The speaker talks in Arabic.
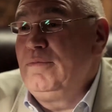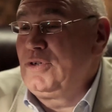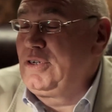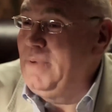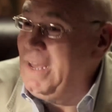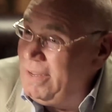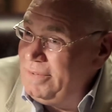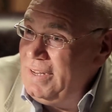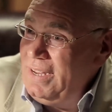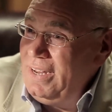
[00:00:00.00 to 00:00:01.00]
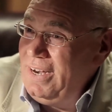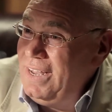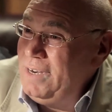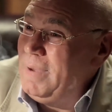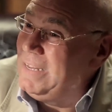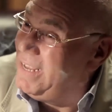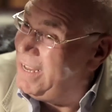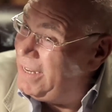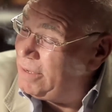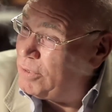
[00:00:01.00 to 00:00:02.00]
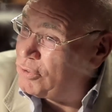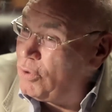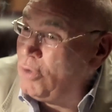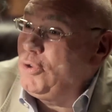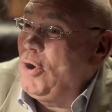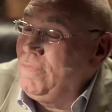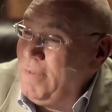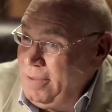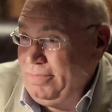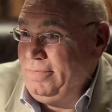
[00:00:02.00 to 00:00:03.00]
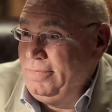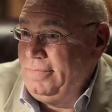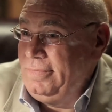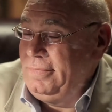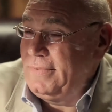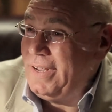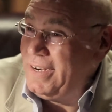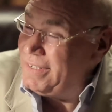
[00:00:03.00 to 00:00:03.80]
بص بقى الهانم عندها ليك مشروع تحفه قريه